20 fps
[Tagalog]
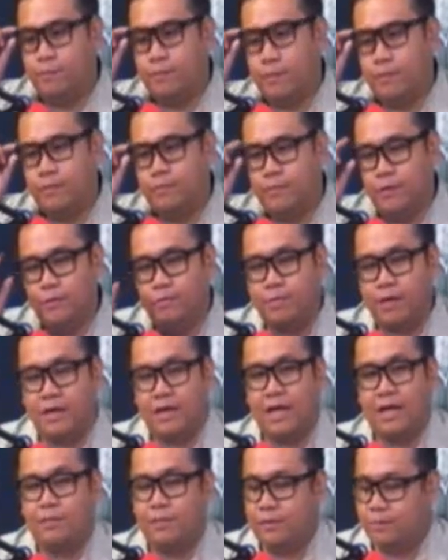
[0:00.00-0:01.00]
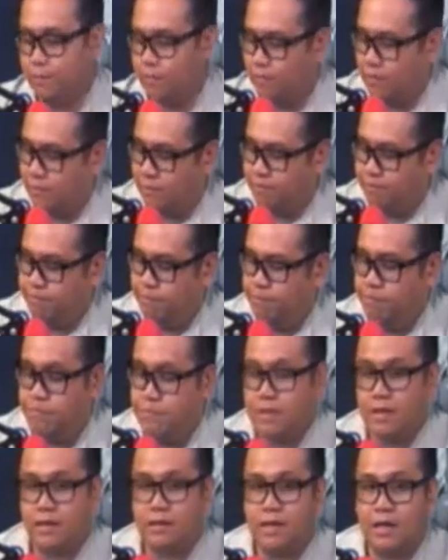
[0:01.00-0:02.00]
yung paggamit po ng
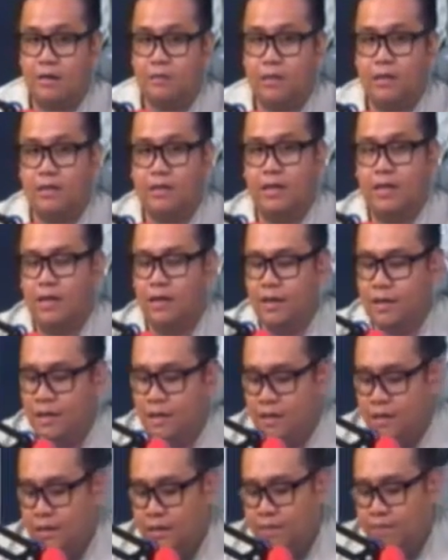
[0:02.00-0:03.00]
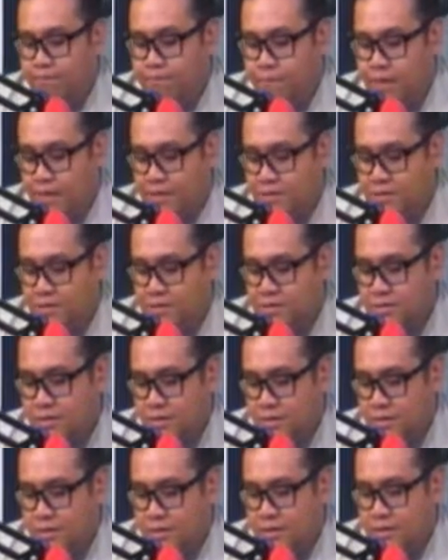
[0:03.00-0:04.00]
tinatawag na bus
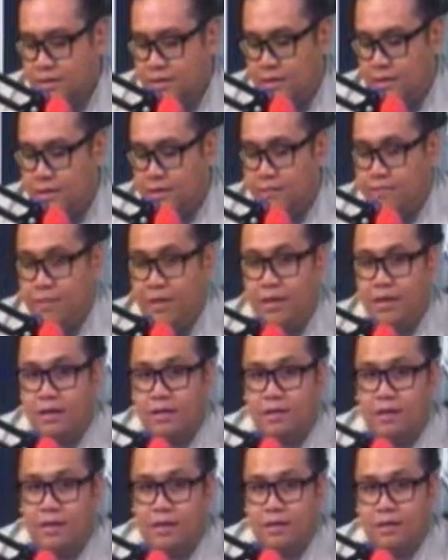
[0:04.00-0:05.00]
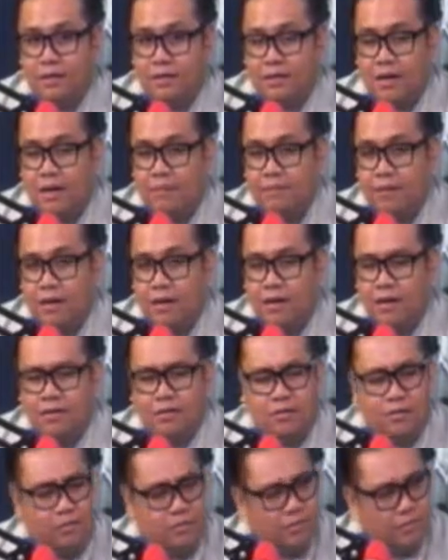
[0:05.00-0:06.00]
uh, ah, BRT rap uh,
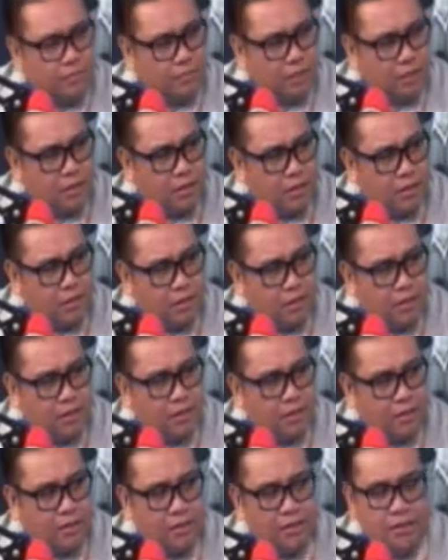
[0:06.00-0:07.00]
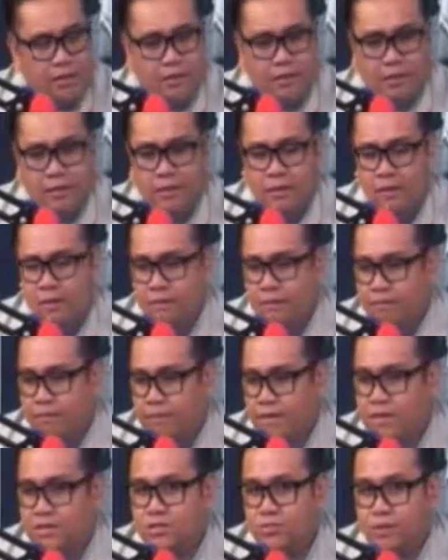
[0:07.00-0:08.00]
ano yun? uh,
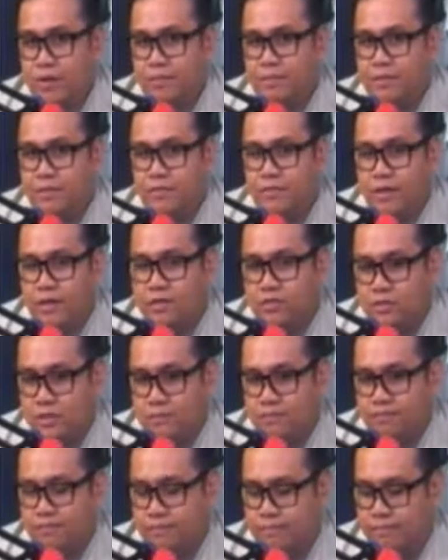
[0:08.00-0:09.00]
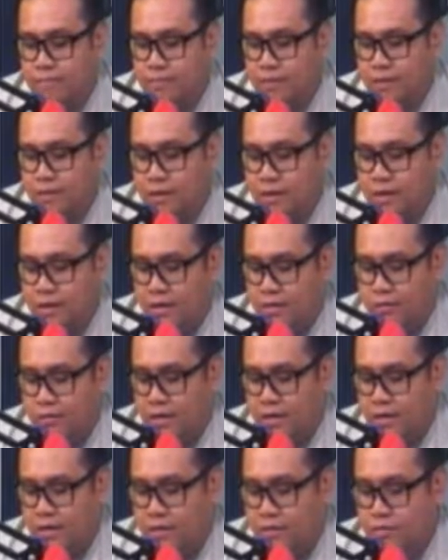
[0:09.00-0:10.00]
bus rapid transit. Yeah, kung
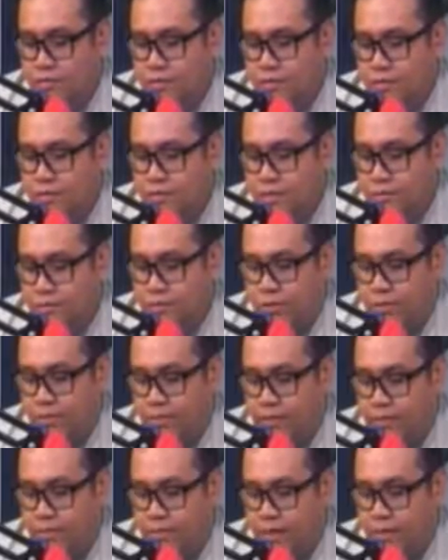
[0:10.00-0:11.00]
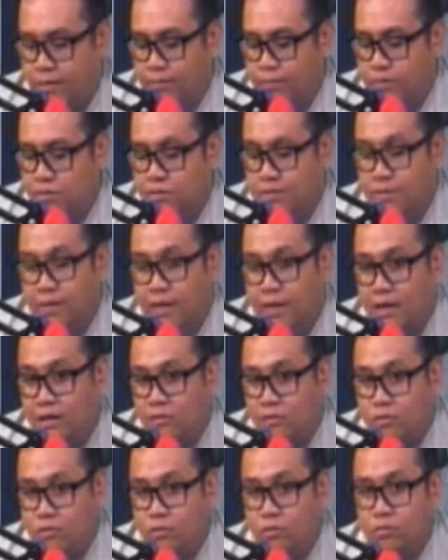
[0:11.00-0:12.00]
nakita ho ninyo sa abroad, may mga bus na
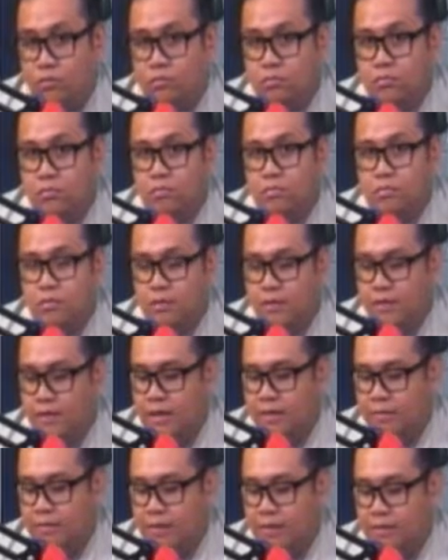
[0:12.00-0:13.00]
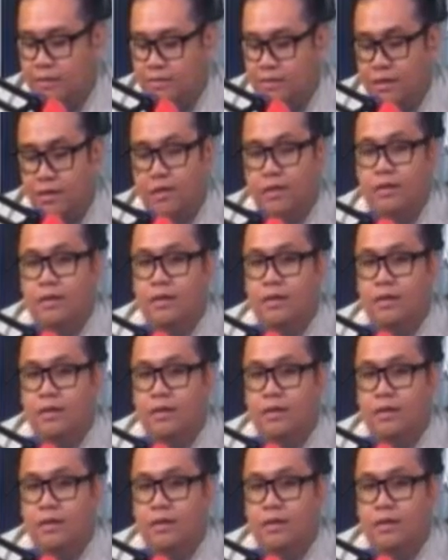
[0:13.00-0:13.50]
magkakadugtong. Di ba? Parang trend.